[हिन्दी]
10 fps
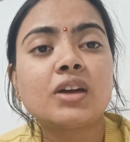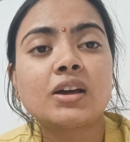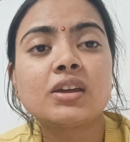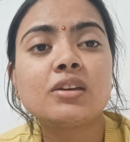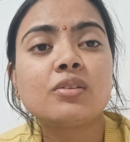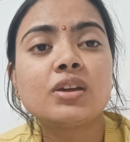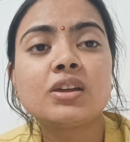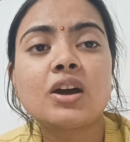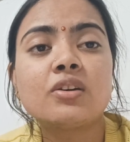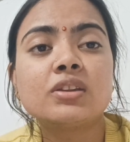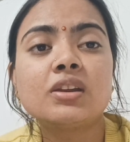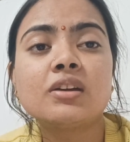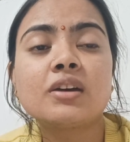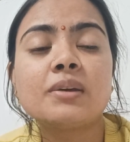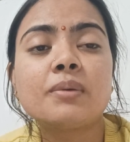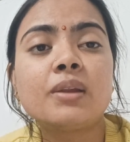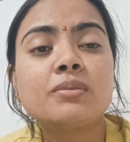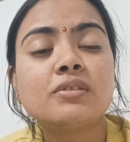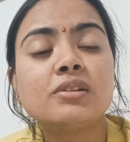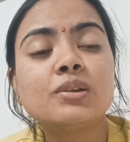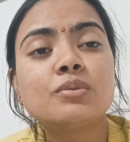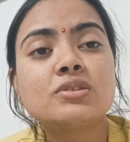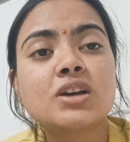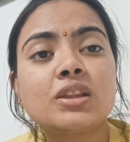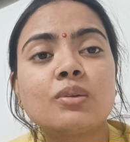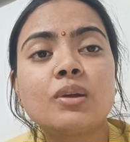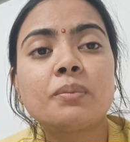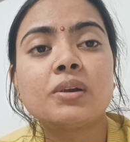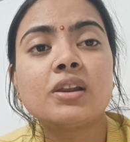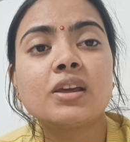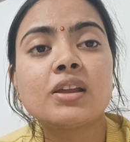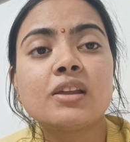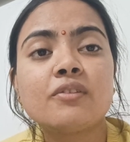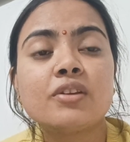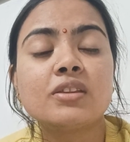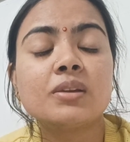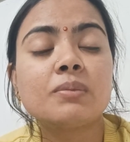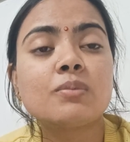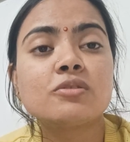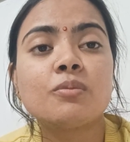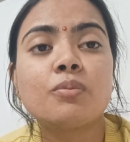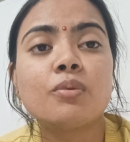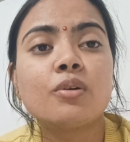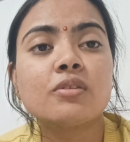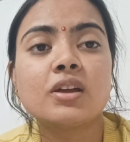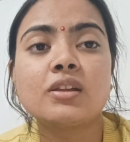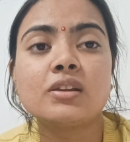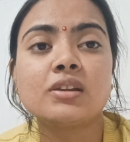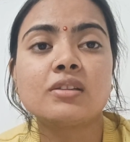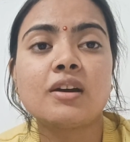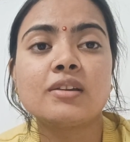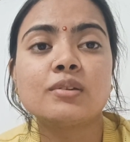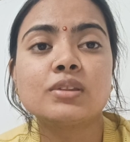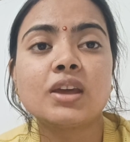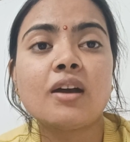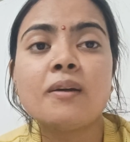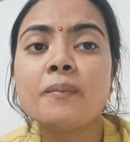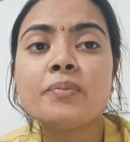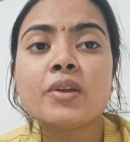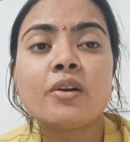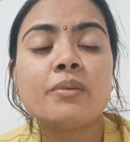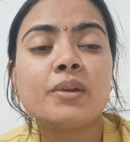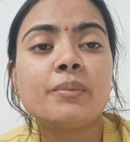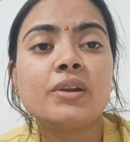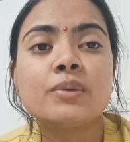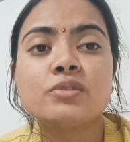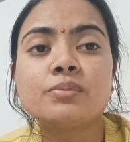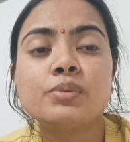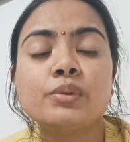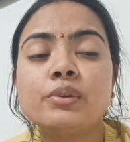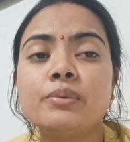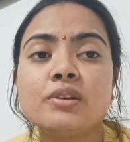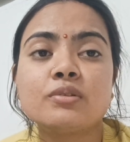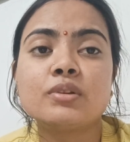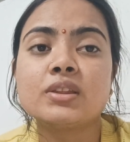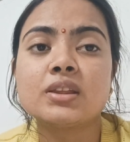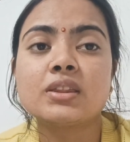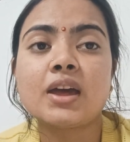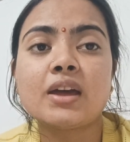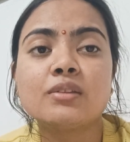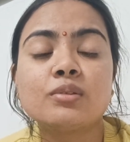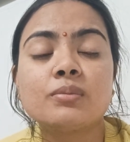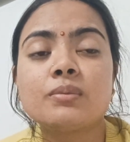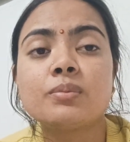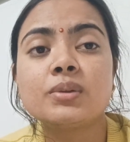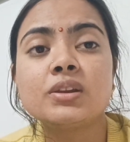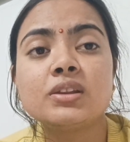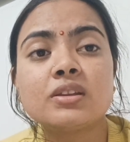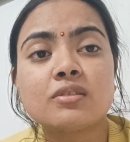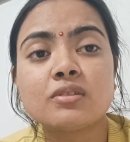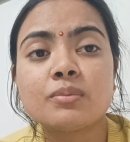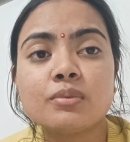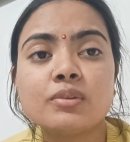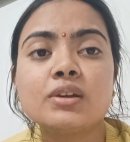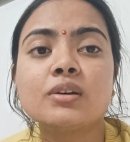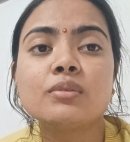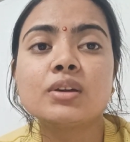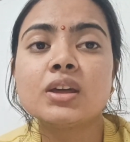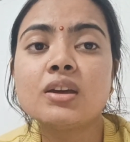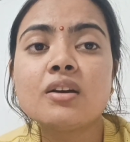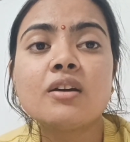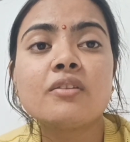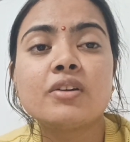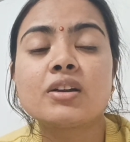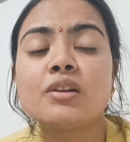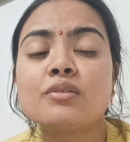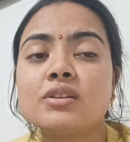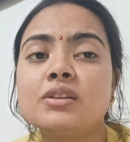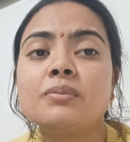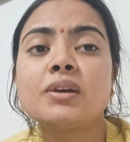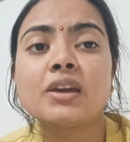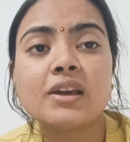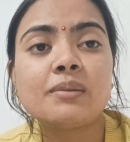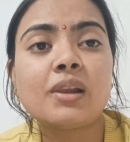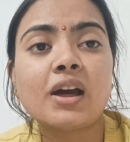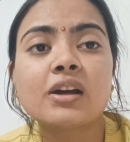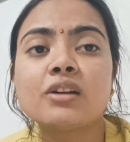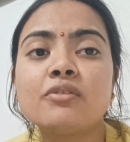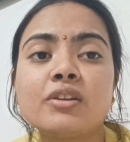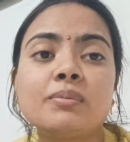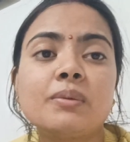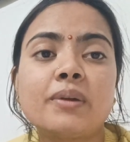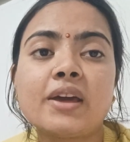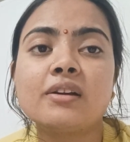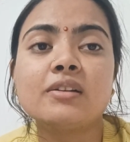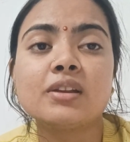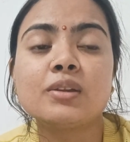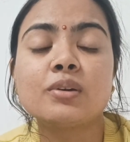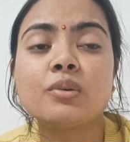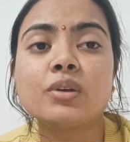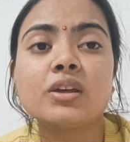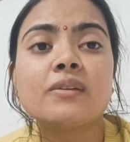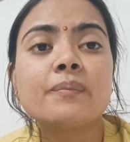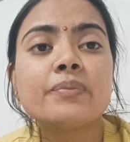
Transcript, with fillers: ताकि क्योंकि क्या होता है ना कई बार मैं जल्दी उठ जाती हूँ ना पढ़ने के लिए फिर दिन में मुझे बहुत ज़्यादा नींद आ रही होती है और मेरा बेटा मुझे बिल्कुल भी नहीं सोने देता है तो मैं अपनी नींद अच्छे से पूरी करूँगी फिर कल उसे दिन में खेल में लगा कर फिर अपनी पढ़ाई कंटिन्यू करूँगी